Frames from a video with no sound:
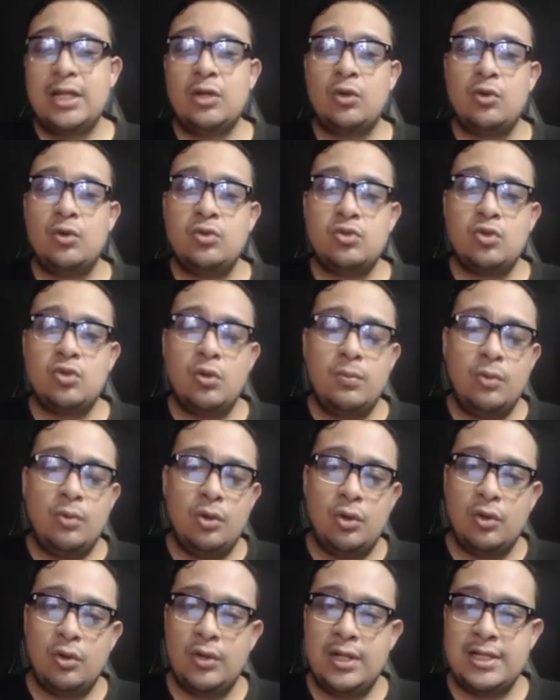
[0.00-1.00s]
con su
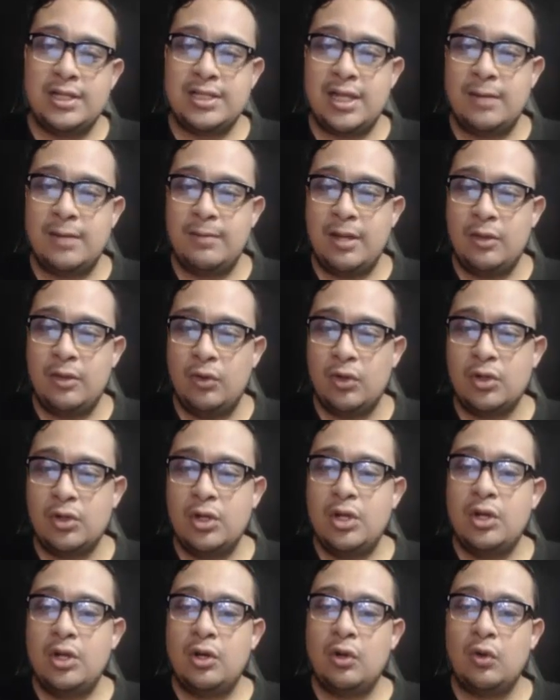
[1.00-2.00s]
homólogo de El
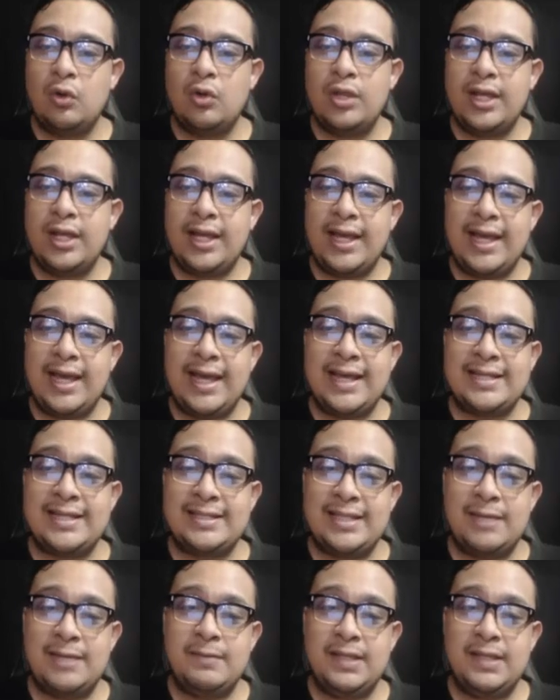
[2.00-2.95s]
Salvador luego de que éste